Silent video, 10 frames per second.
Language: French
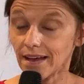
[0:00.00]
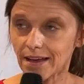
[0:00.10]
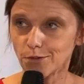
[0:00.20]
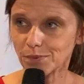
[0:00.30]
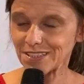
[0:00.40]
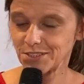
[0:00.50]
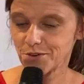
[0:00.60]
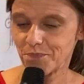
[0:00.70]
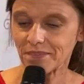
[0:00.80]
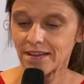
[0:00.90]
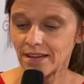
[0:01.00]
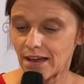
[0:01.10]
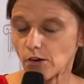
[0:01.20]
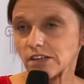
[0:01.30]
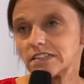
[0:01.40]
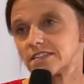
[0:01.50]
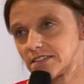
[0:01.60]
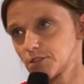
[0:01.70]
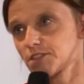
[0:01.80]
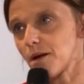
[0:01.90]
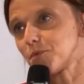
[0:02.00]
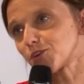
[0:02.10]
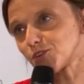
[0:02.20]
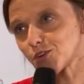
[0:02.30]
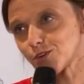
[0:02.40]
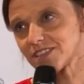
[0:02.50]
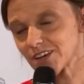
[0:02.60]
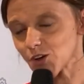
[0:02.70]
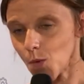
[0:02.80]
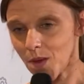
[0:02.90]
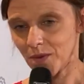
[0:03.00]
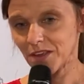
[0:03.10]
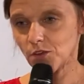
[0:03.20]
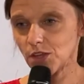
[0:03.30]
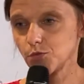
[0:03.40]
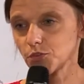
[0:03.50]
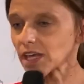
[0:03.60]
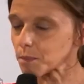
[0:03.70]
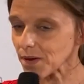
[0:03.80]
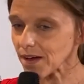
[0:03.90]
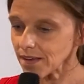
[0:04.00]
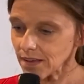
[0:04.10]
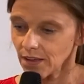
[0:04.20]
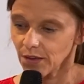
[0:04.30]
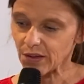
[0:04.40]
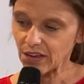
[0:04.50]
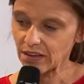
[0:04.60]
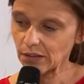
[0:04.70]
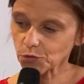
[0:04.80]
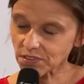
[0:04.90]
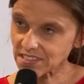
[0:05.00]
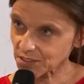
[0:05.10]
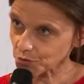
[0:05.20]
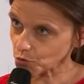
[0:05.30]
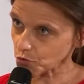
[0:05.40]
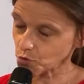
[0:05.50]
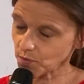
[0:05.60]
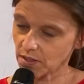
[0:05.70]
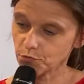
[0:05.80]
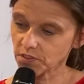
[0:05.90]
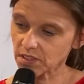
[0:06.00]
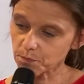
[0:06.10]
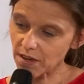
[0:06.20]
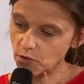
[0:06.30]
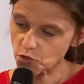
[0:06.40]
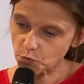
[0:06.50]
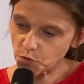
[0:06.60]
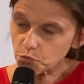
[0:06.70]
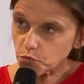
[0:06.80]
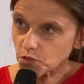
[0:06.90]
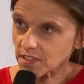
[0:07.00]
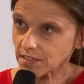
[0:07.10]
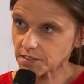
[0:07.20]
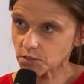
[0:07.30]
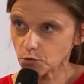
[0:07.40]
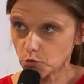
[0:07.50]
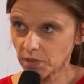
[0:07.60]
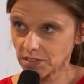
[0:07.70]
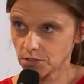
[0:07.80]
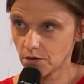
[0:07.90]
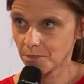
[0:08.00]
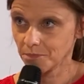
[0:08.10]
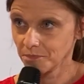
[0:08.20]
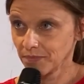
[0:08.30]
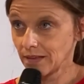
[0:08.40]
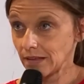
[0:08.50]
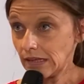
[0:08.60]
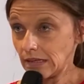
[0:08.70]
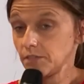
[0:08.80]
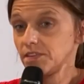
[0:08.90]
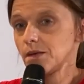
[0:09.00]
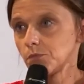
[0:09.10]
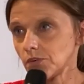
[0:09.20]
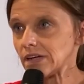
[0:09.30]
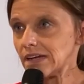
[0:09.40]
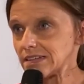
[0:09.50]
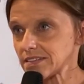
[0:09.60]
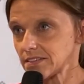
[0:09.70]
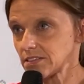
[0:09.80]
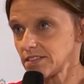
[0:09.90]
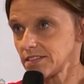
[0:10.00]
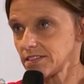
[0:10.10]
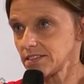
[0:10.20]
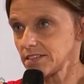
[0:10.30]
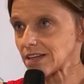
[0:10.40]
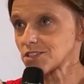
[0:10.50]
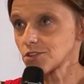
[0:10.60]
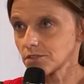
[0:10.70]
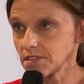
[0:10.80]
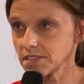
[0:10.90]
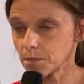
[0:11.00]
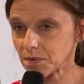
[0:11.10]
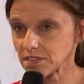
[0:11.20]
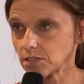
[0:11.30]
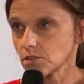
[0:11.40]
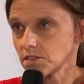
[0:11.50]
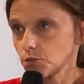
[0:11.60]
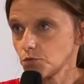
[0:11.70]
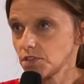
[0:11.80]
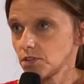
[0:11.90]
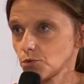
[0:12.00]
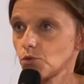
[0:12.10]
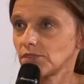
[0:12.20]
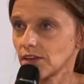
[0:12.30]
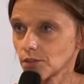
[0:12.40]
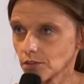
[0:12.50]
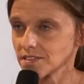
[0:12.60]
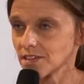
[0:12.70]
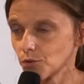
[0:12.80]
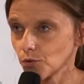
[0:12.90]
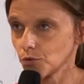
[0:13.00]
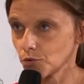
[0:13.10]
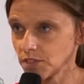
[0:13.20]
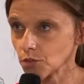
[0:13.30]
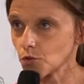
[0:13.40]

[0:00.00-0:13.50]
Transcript: ah, Lubrizol. Alors, c'est important de le dire quand même. Hein. Il faudrait pas, euh, et en tout cas, c'est notre souhait, il faudrait pas aujourd'hui tout focaliser sur Lubrizol. Évidemment, l'incident, l'incendie s'est passé dans cette usine. Donc, on a tendance à ne retenir que